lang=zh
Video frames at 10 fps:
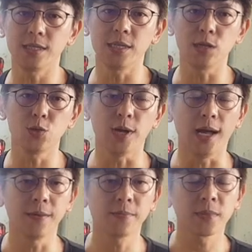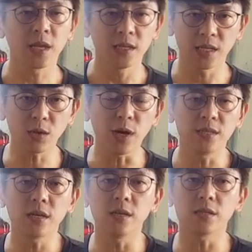CHR，这
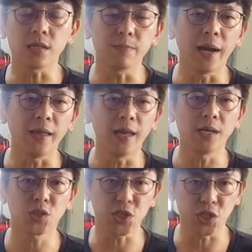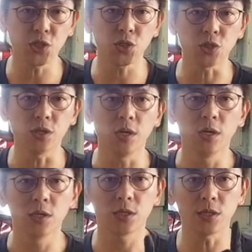款车的底盘呢，其实
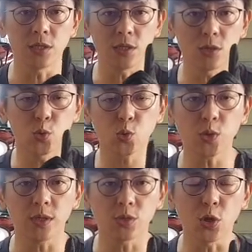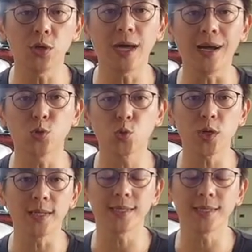是最 Toyota 最